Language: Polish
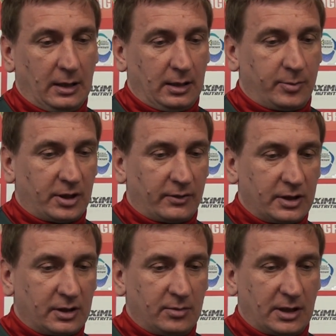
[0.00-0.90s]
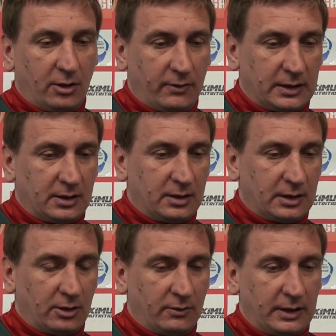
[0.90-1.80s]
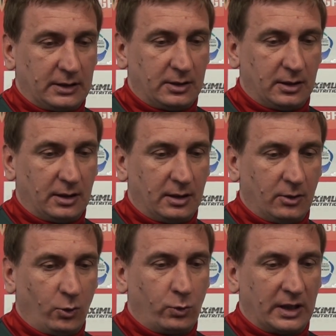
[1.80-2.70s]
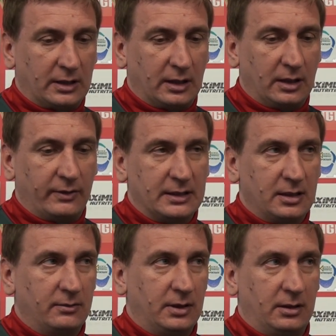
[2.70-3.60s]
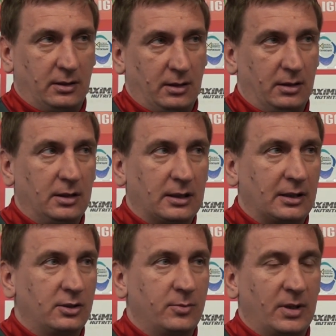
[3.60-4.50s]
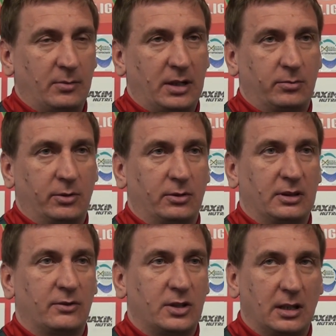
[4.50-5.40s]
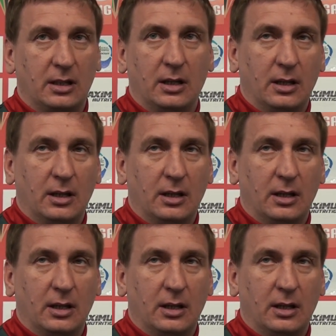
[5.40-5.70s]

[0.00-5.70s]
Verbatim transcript: I przede wszystkim zachować, zachować układ gry defensywnej, nie tracić bramek, bo to zawsze,